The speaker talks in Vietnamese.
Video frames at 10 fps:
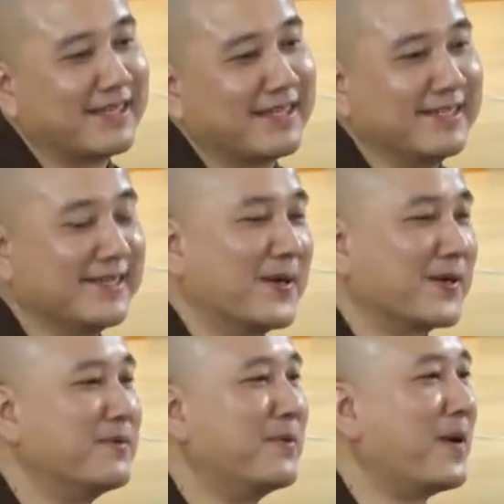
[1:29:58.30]
Vừa rồi
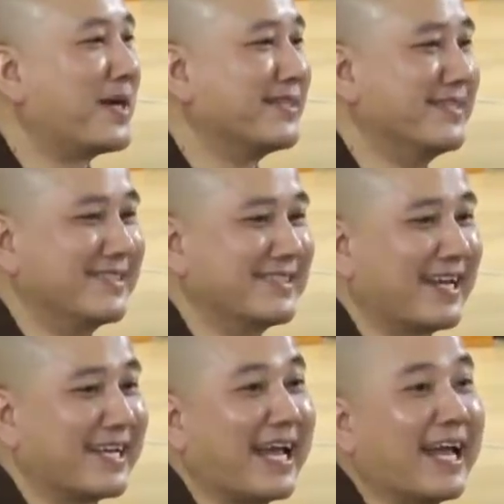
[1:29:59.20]
có một hòa thượng,
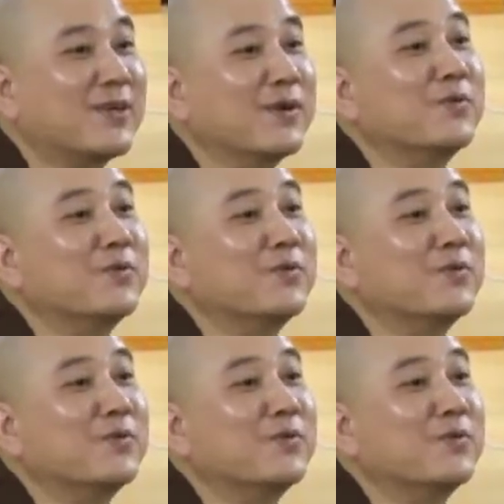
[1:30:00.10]
Ngài kể chuyện